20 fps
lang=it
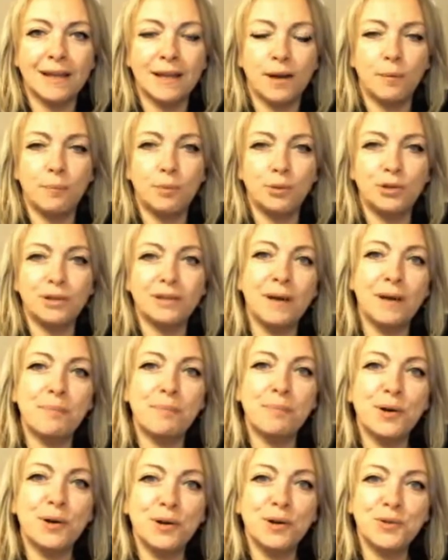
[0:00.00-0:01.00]
era un po' di
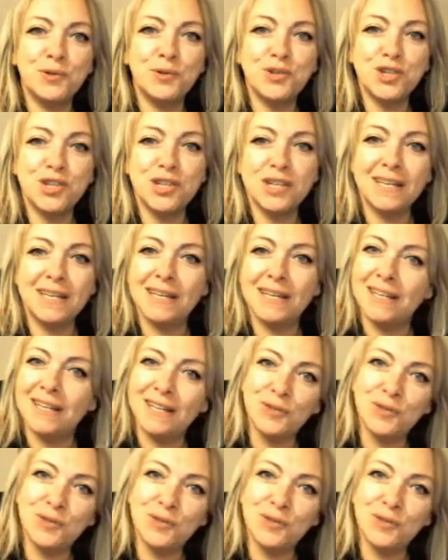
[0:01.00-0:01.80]
tempo che non ci,